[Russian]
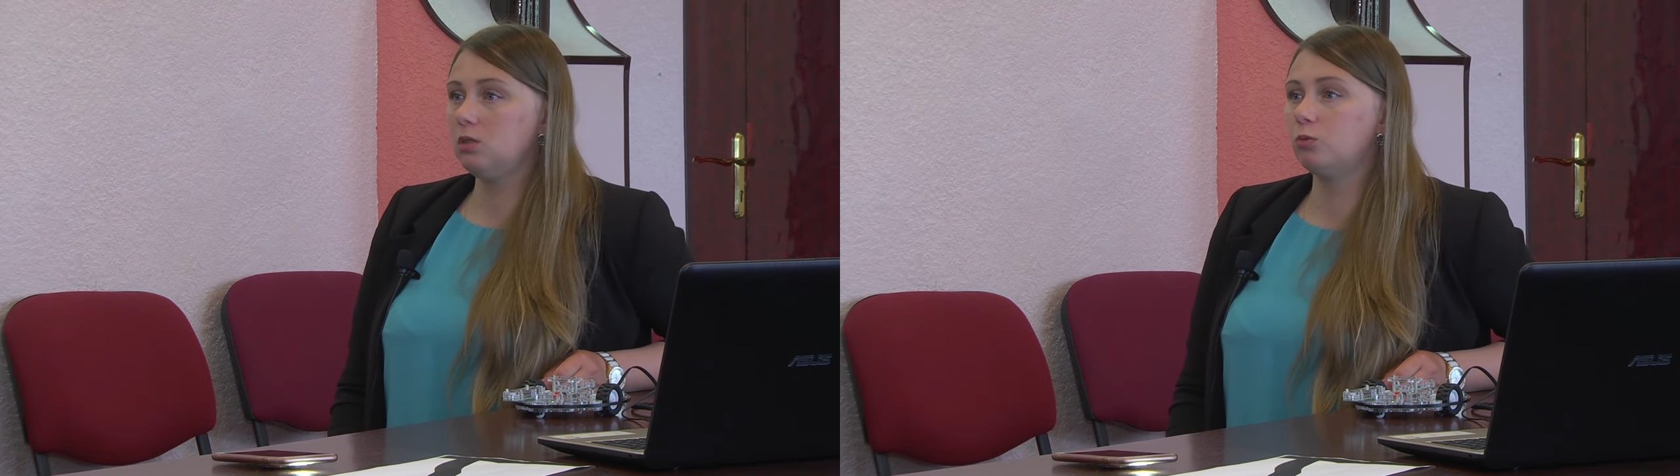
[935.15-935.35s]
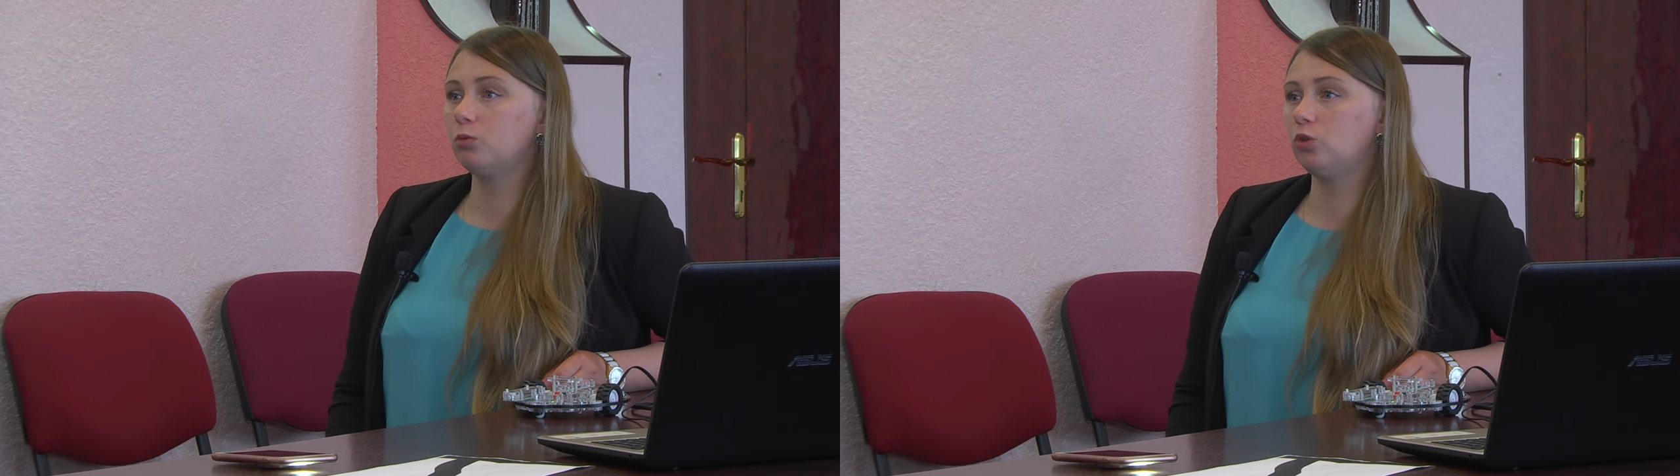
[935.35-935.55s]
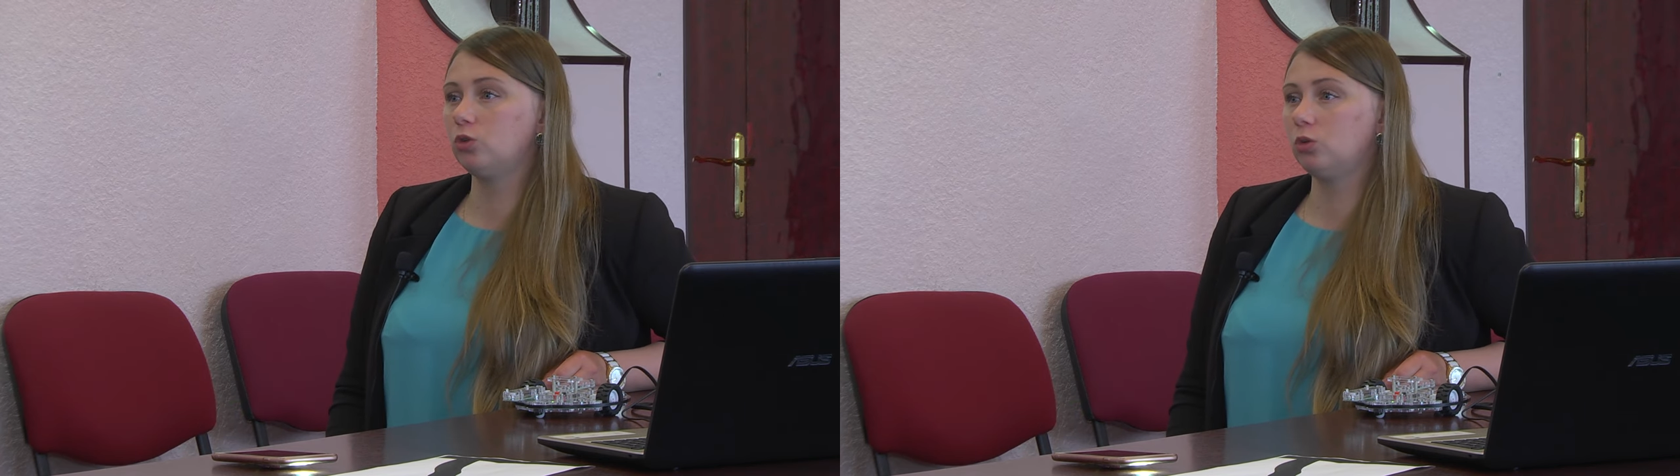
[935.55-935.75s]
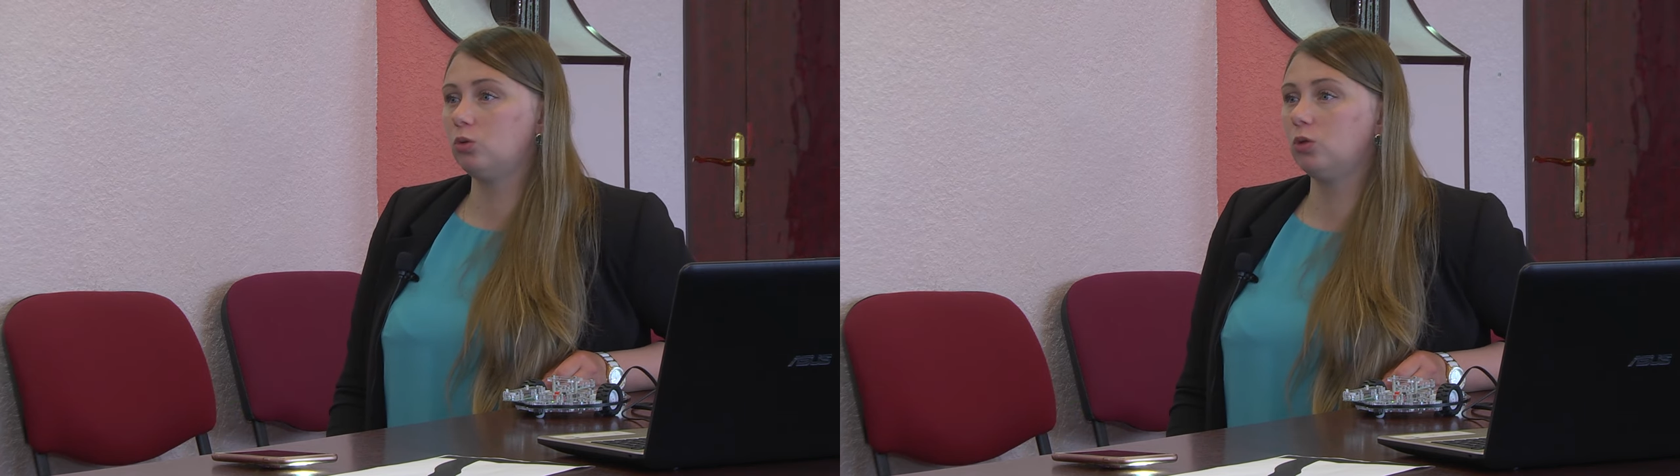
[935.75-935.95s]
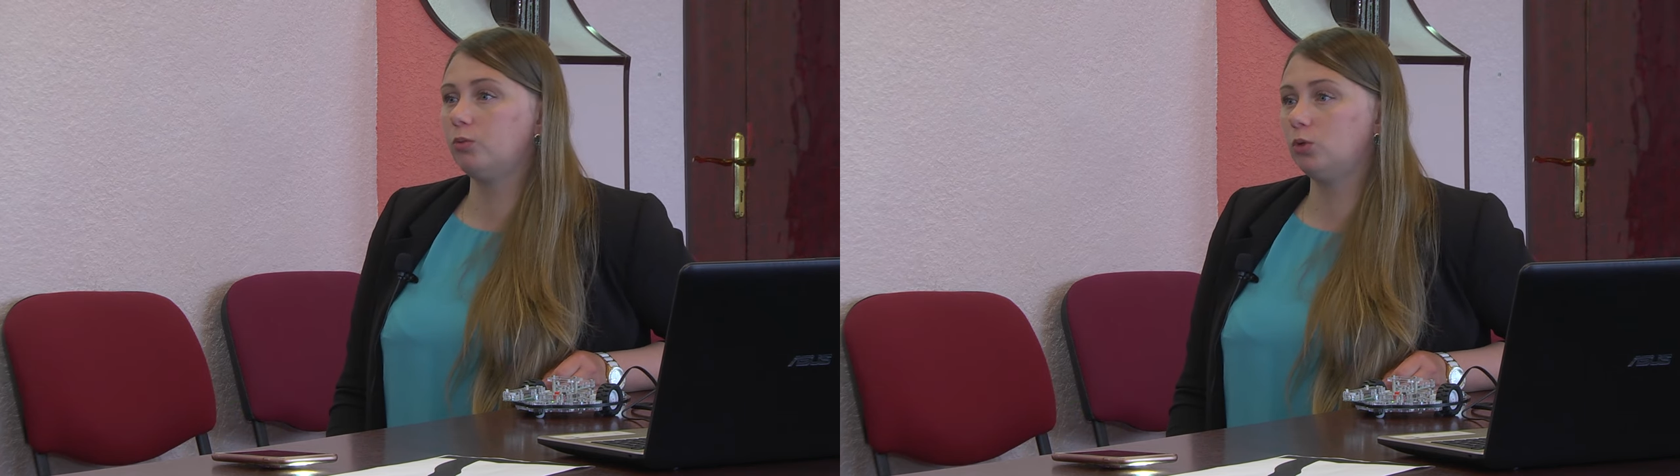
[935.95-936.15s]
с помощью
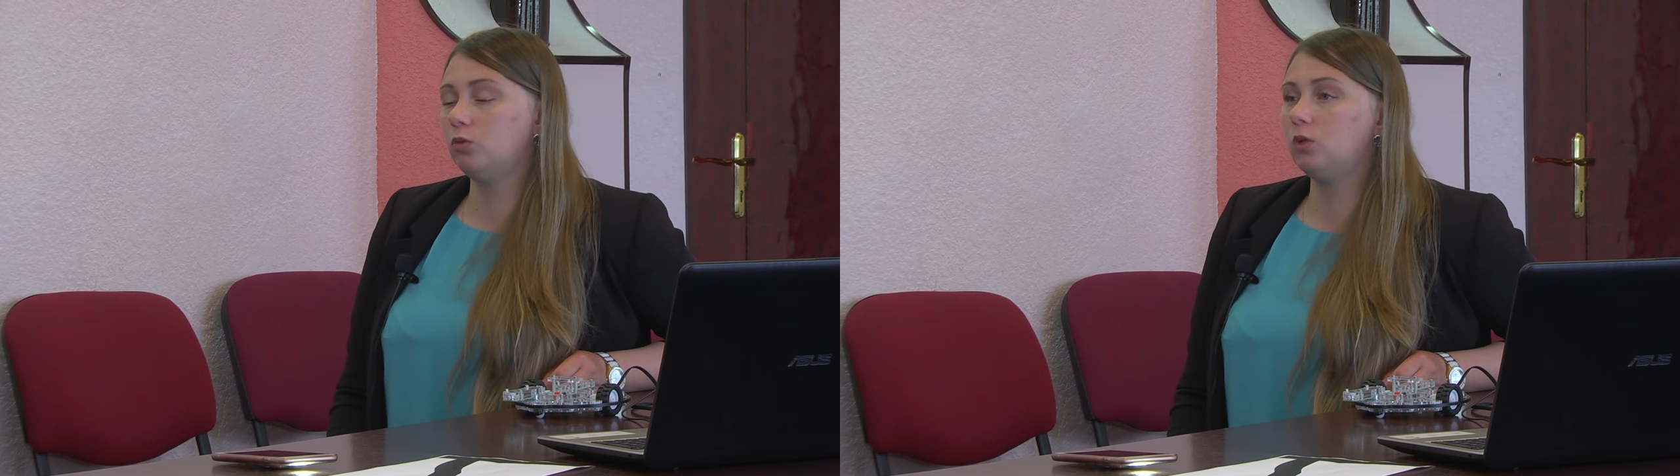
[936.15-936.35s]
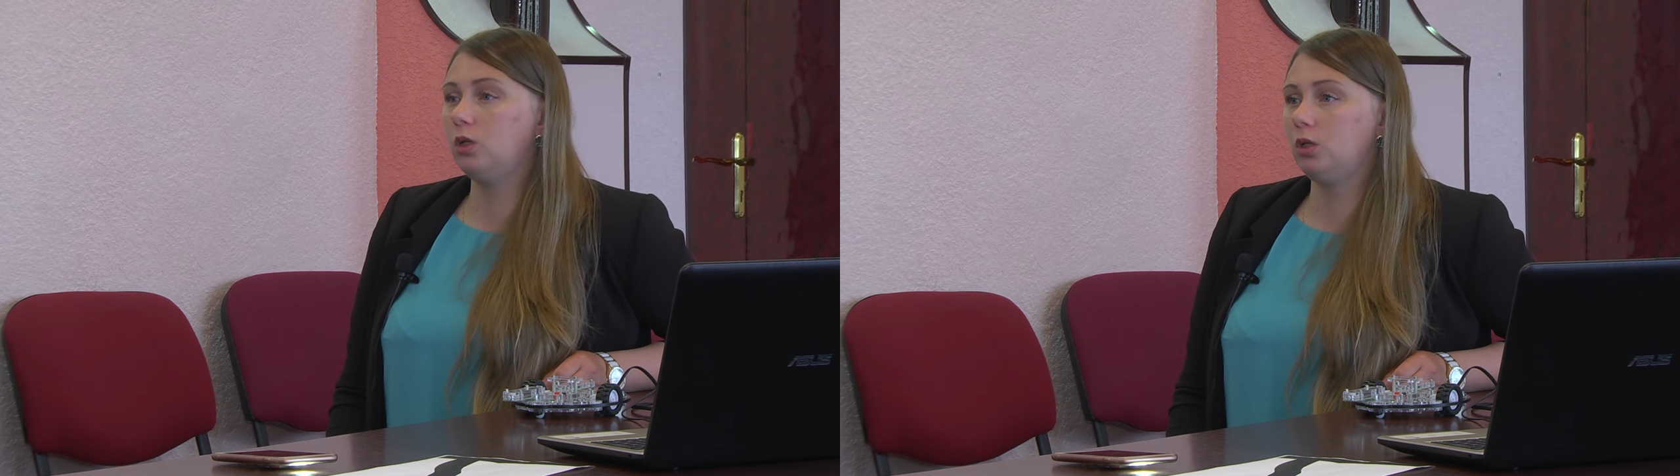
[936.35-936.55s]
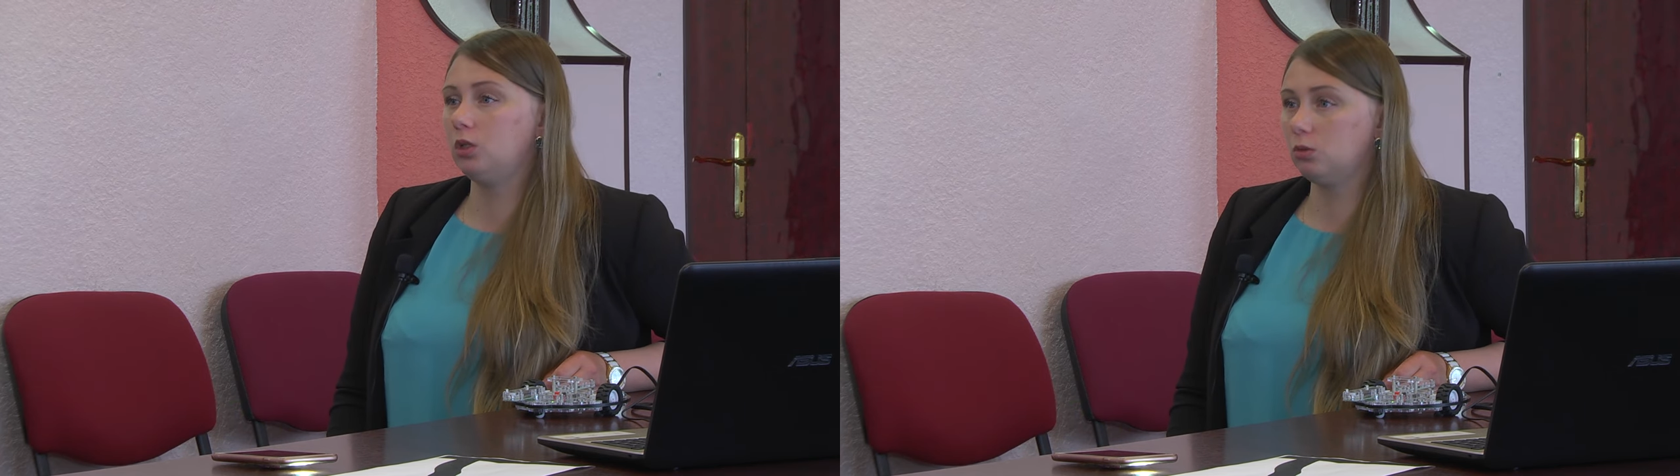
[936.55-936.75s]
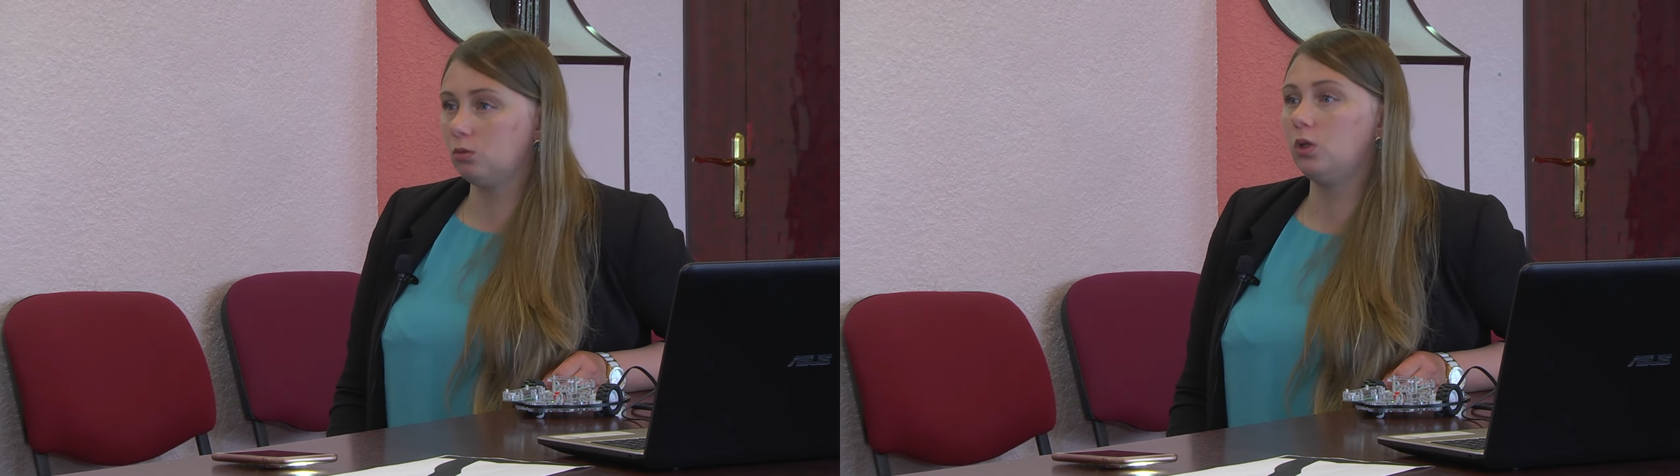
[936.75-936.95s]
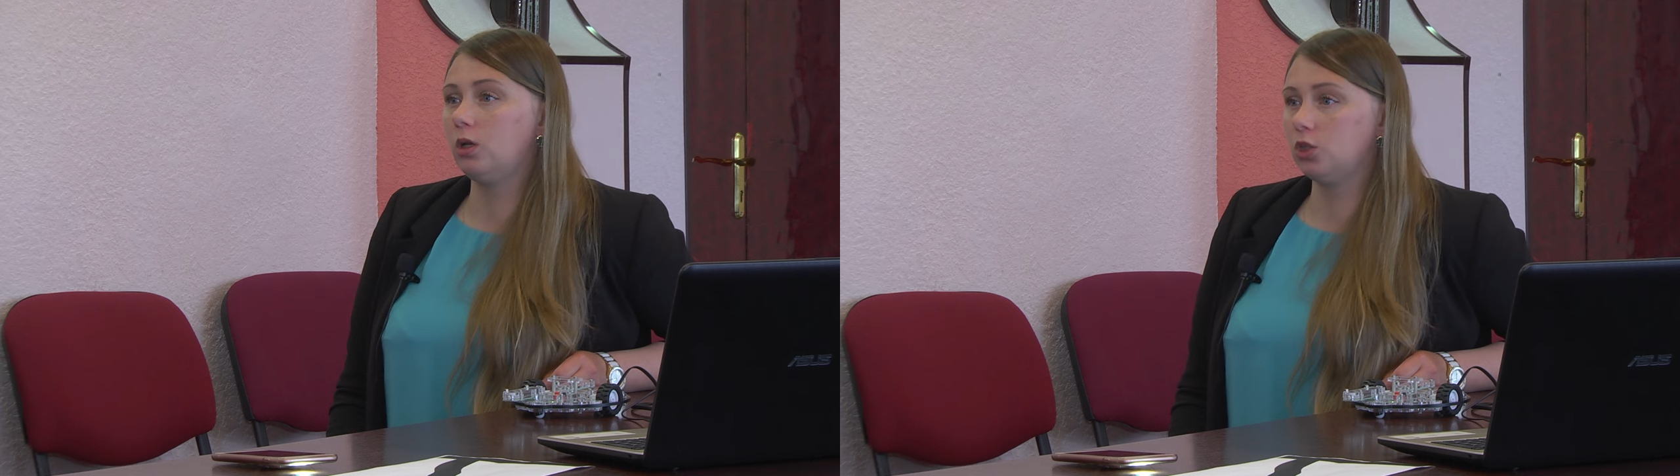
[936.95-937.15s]
которых пойдут в дальней,
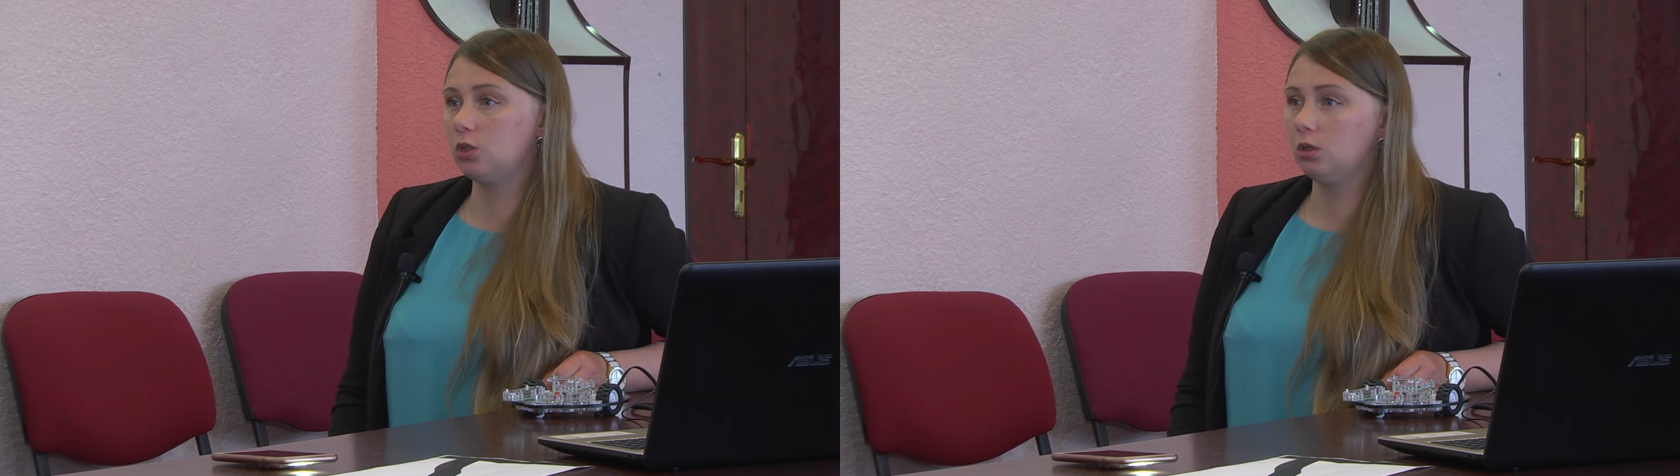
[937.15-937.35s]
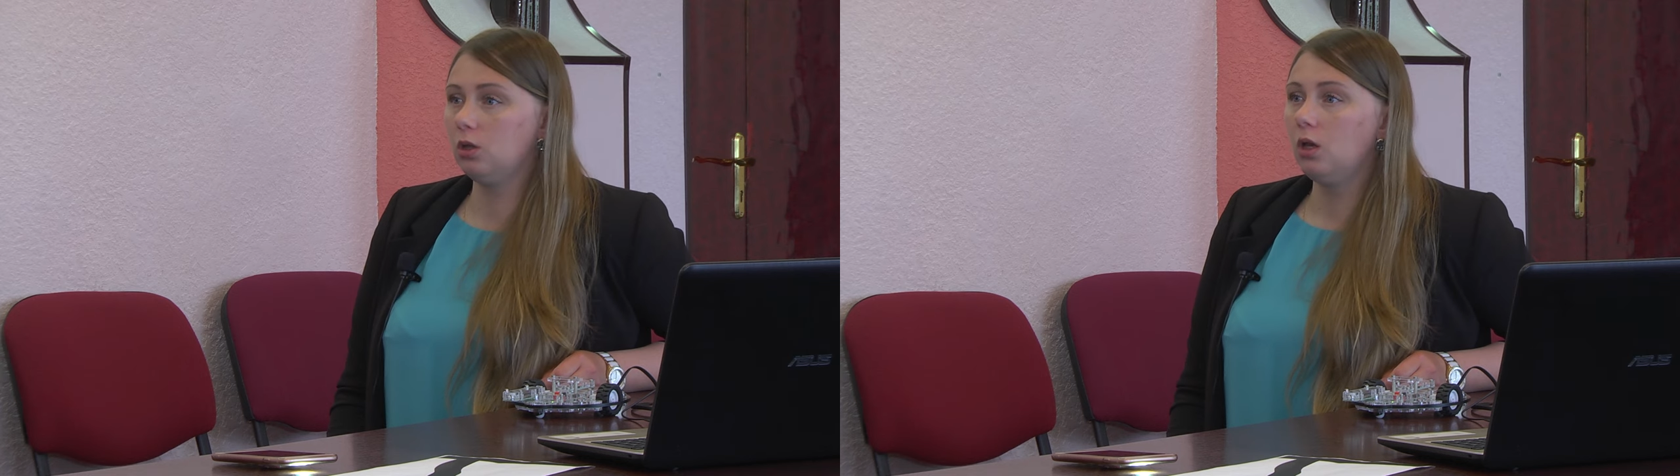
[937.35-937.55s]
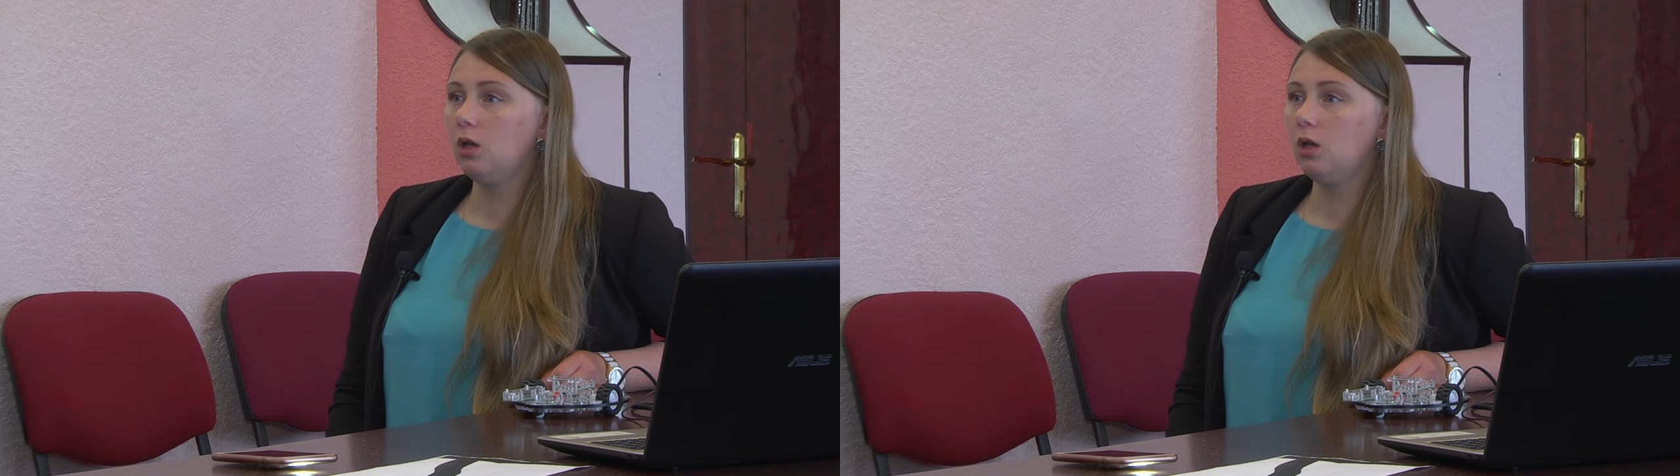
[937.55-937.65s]
ну, дальше, да.